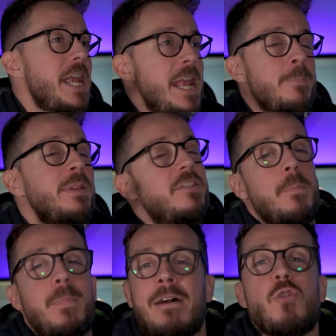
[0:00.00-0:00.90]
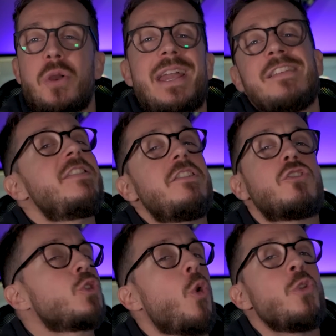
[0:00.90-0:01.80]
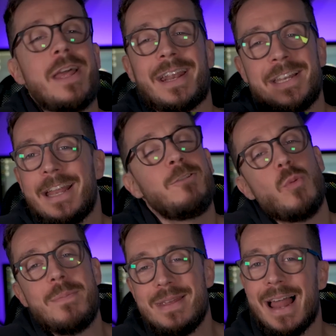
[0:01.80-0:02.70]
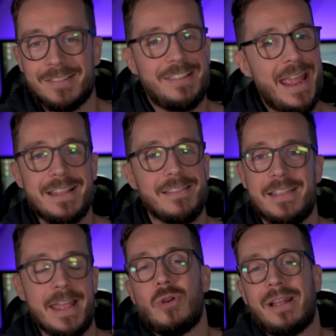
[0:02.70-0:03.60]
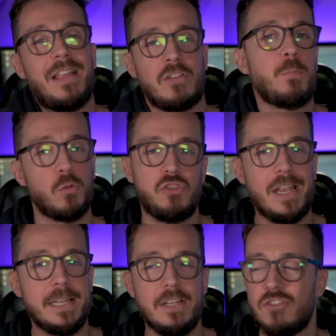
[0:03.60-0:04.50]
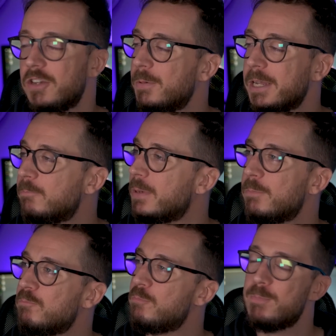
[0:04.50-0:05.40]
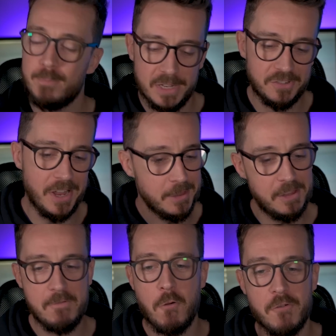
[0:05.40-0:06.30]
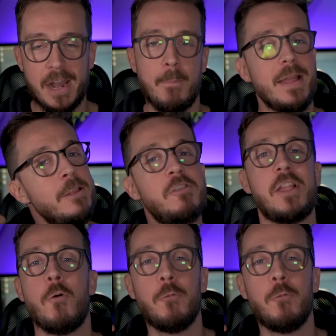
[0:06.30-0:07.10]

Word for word: e mi sembravo Casey Stoner nel 2007 con la Desmo 16, mi, mi, mi, sentivo veramente